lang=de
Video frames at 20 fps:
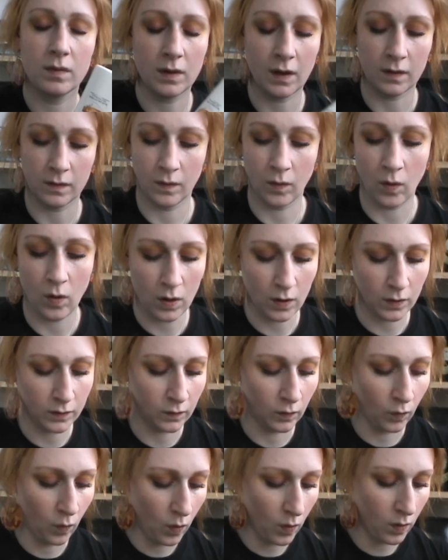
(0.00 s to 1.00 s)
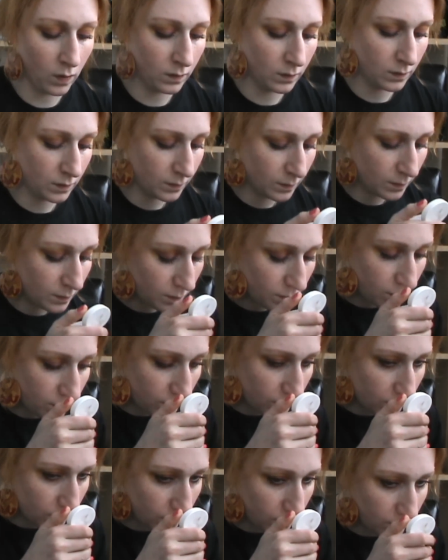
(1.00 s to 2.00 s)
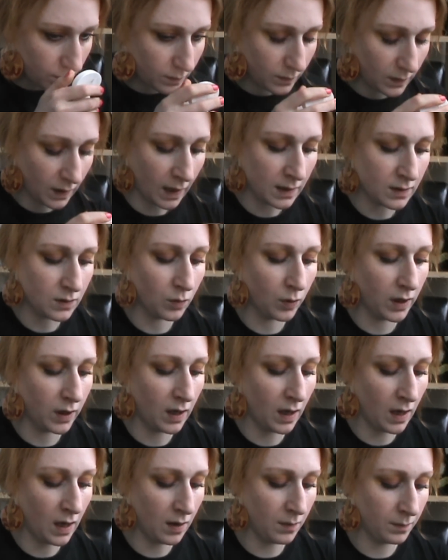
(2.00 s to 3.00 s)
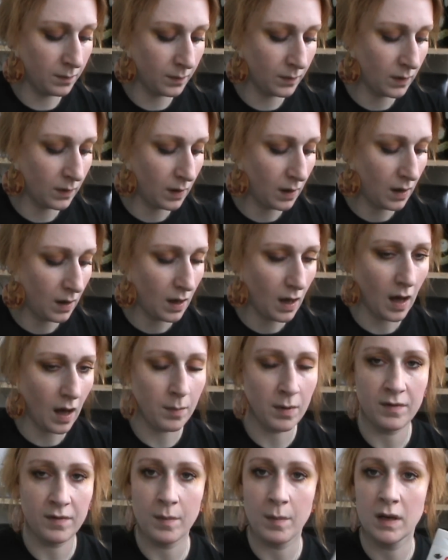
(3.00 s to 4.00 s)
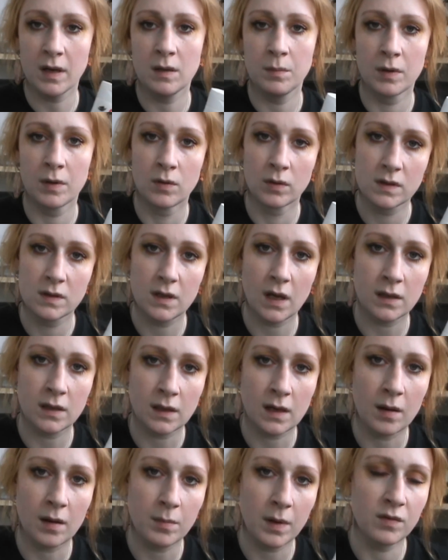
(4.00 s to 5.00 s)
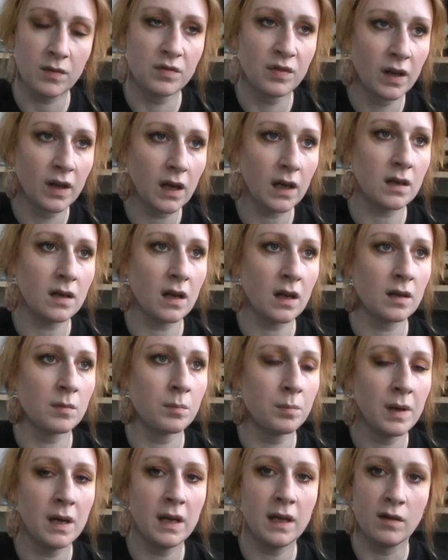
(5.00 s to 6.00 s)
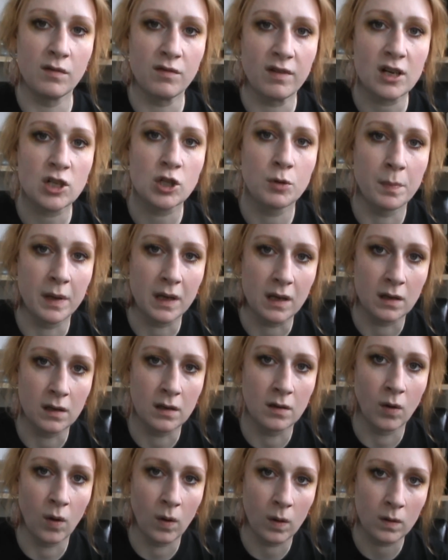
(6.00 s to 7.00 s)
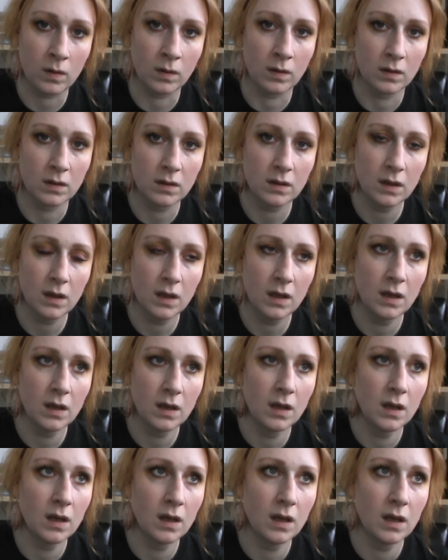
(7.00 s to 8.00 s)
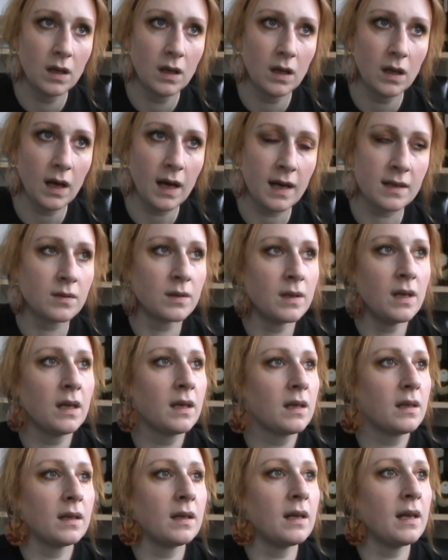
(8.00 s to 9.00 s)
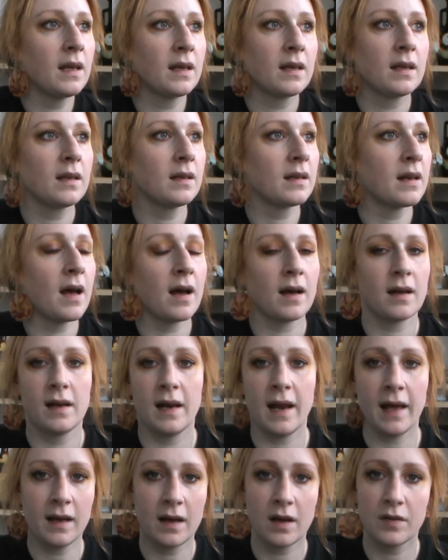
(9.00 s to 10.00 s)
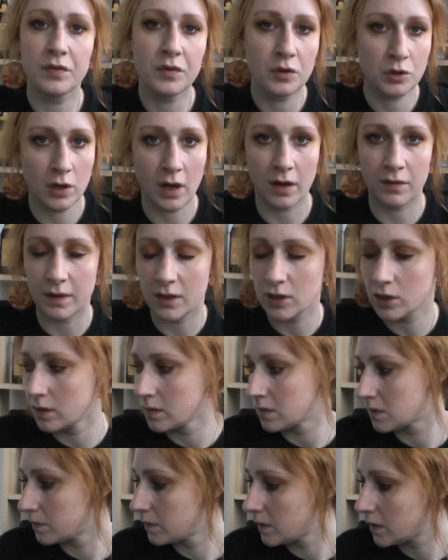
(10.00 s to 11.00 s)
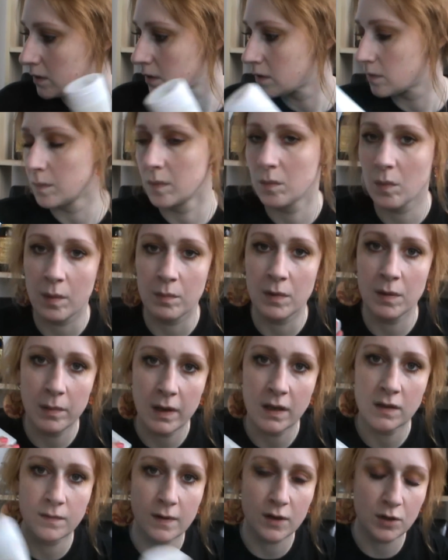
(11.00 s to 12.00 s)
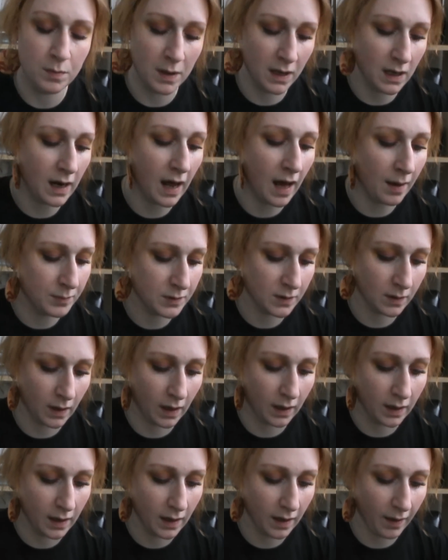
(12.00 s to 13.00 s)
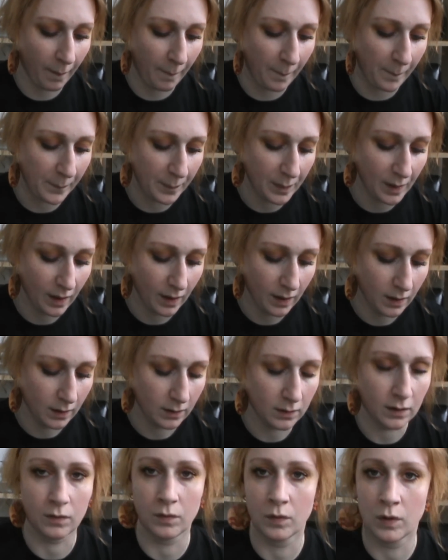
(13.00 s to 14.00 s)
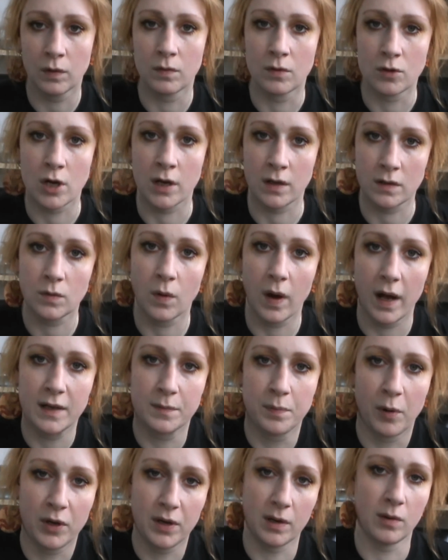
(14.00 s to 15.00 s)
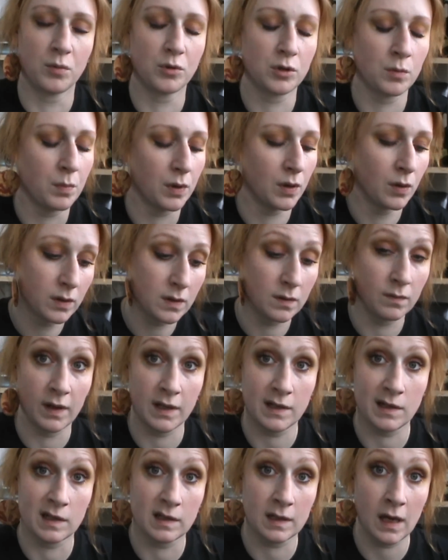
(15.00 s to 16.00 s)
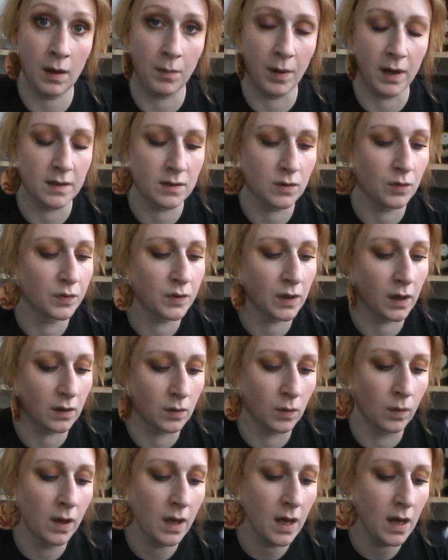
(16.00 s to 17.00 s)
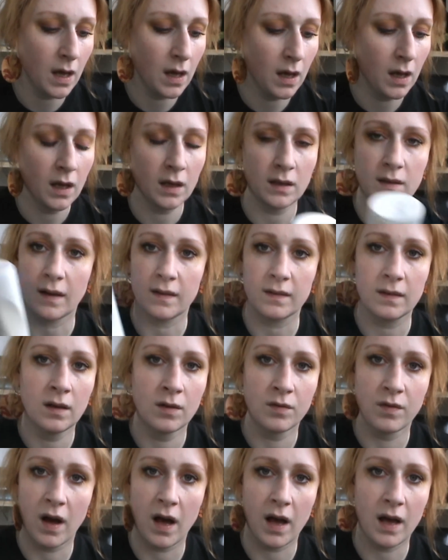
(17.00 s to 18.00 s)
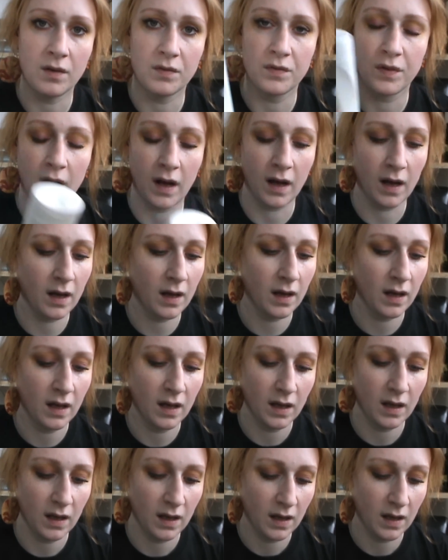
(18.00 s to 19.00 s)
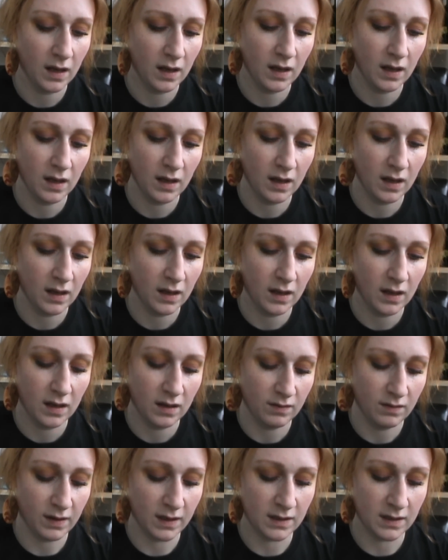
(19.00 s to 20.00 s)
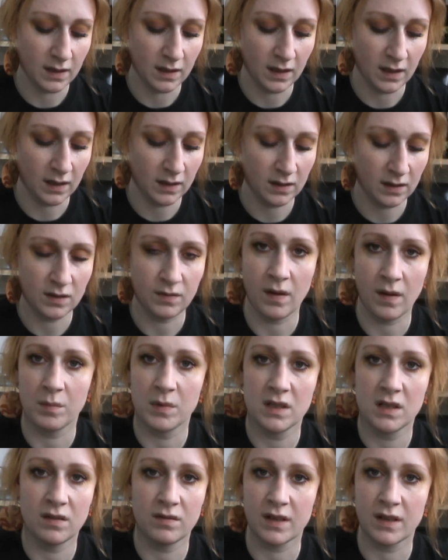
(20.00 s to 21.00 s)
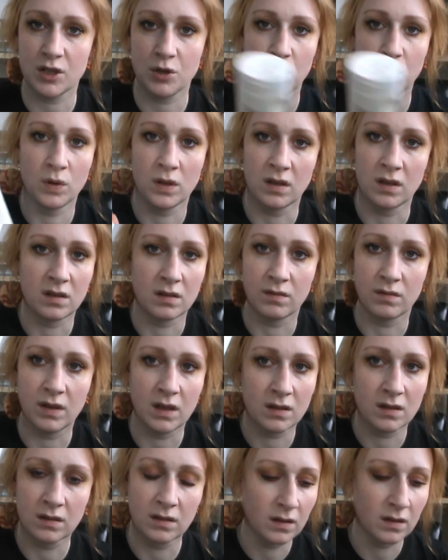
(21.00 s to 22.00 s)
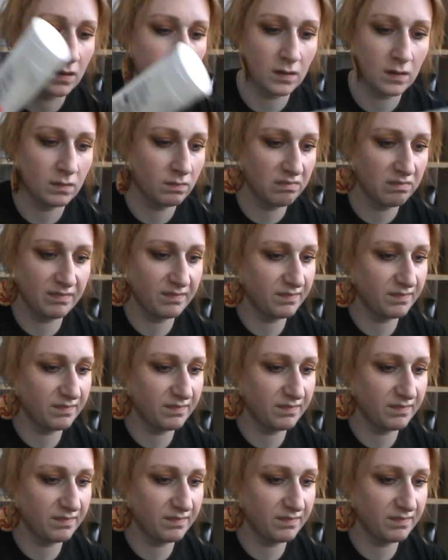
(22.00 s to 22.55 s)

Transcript: Das roch so ganz okay, aber wenn man die benutzt hat, dann hat man wirklich nach einem billigen Waschmittel gerochen. Also nicht, nicht nach lecker frischer Wäsche, so wie ich das mit meinem Lieblingswaschmittel habe, sondern ähm, das würde ich wahrscheinlich sogar als Bodylotion benutzen, wenn es das gäbe als Duftrichtung. Das hier war einfach weiß ich nicht, das war ein bisschen Waschküche irgendwie. Also das.